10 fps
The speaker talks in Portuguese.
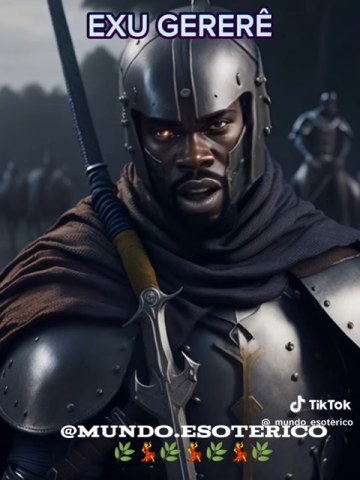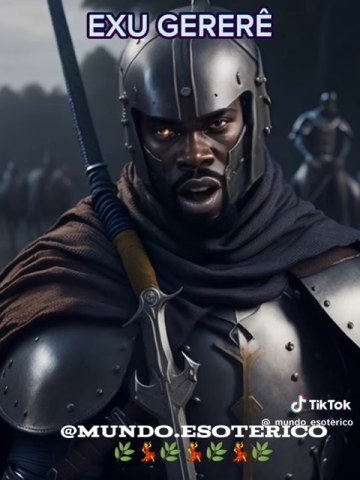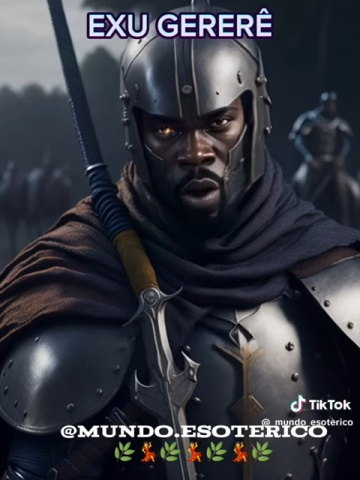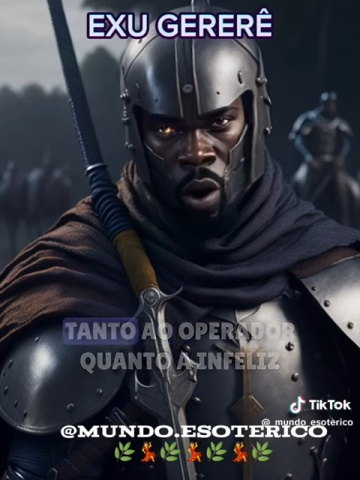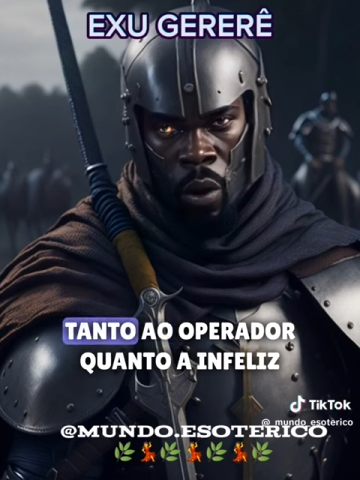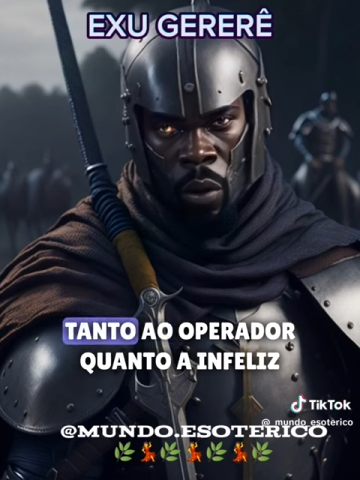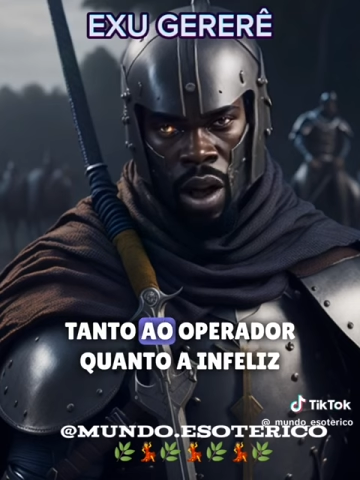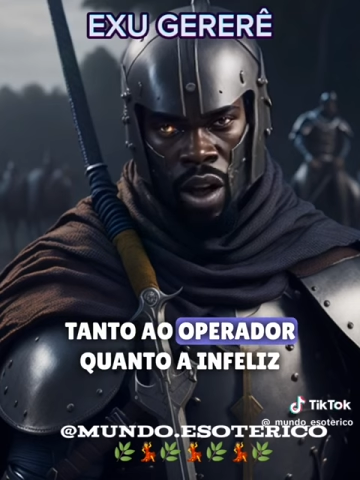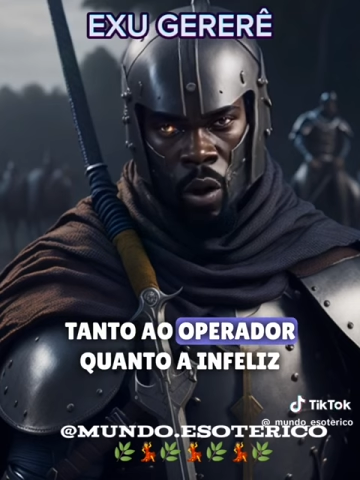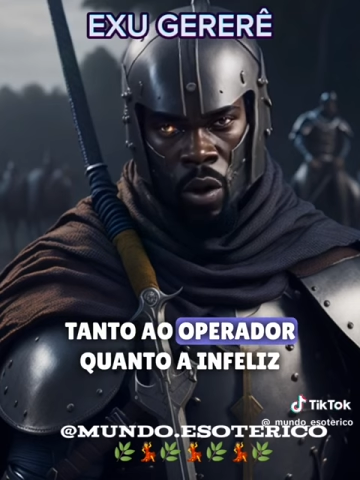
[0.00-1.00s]
tanto ao
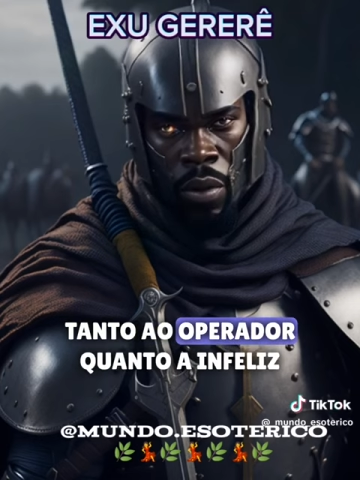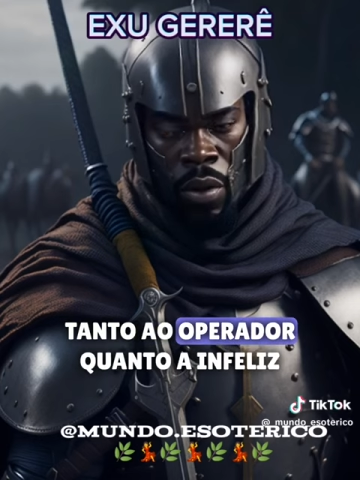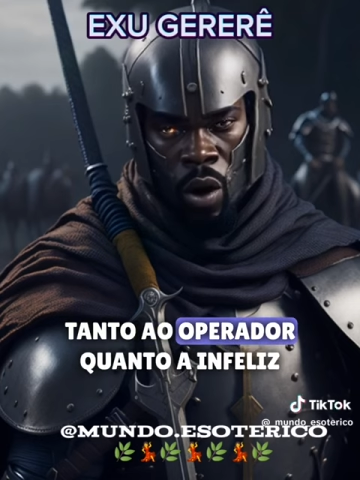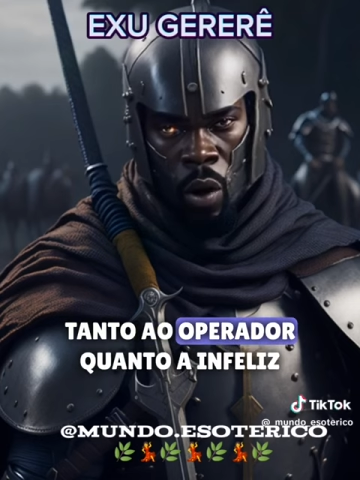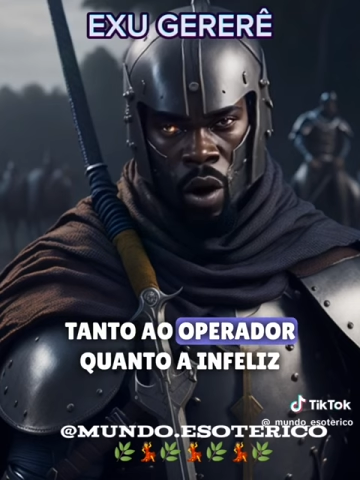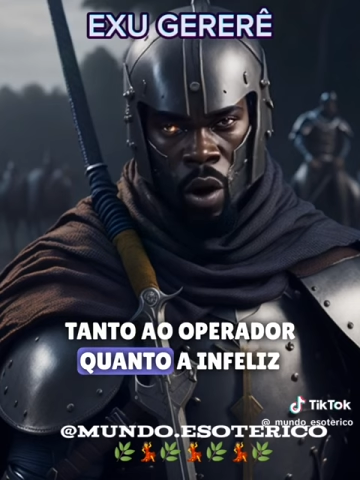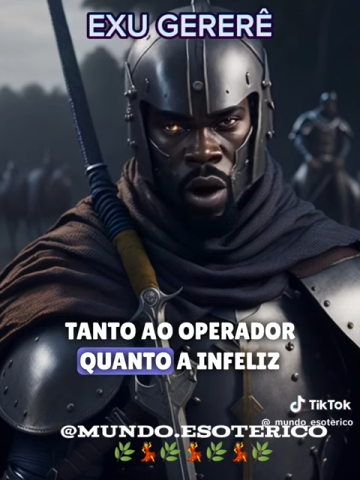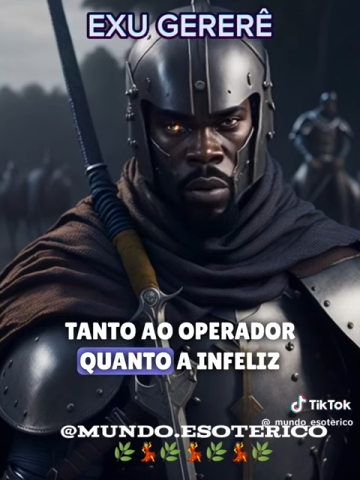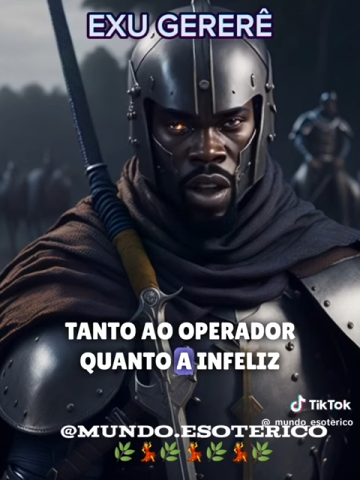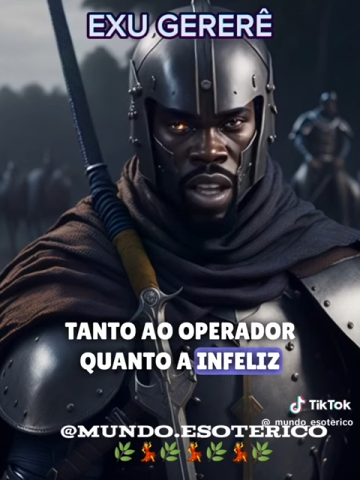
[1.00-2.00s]
operador quanto
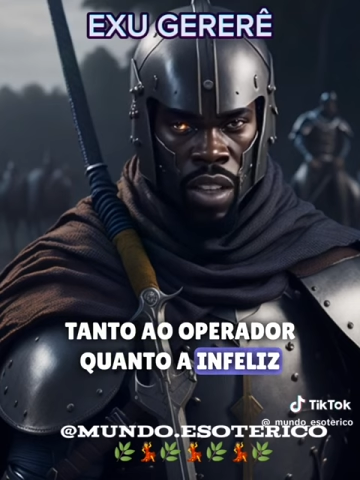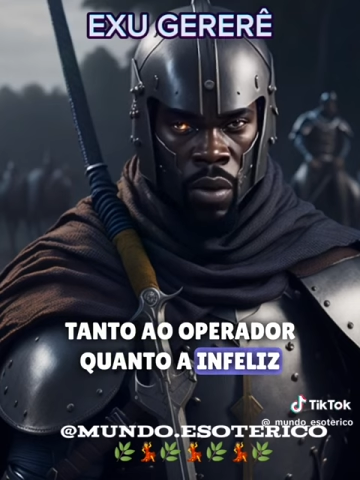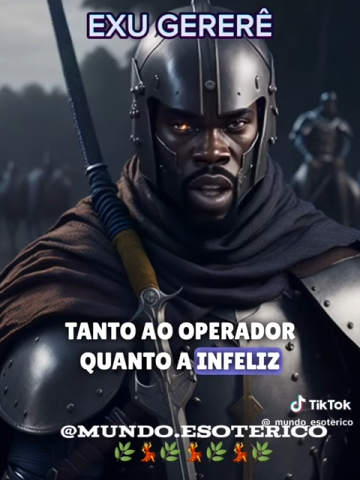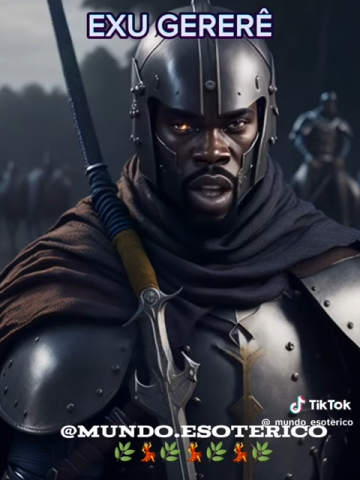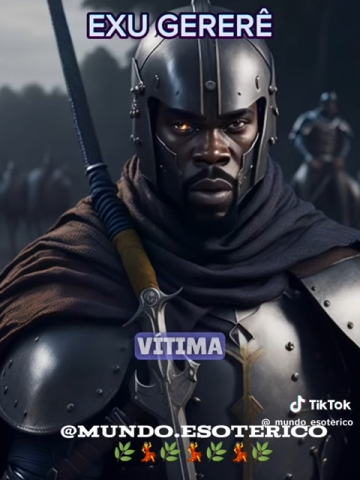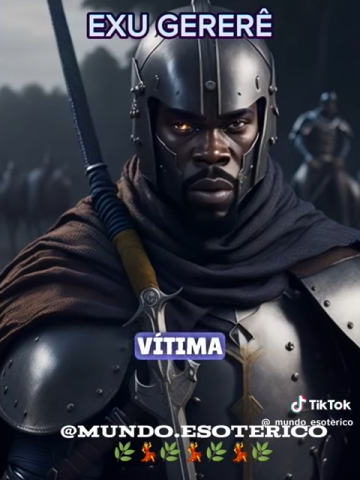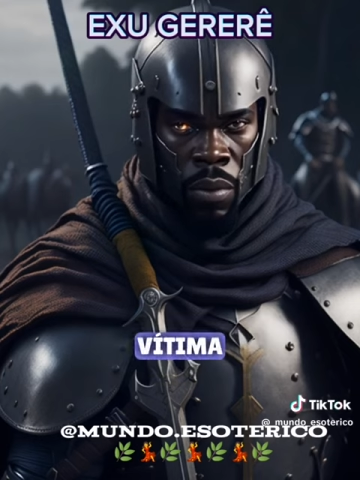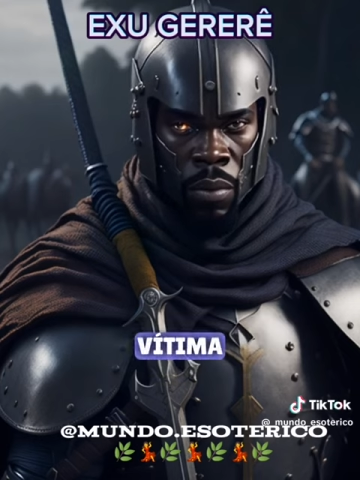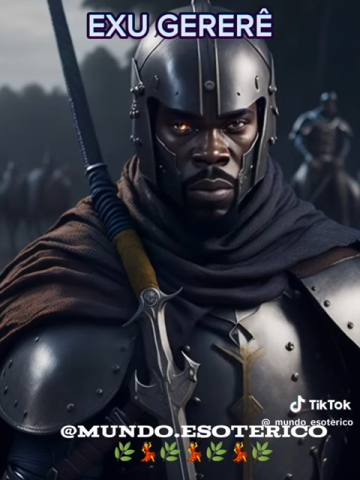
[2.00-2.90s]
à infeliz vítima.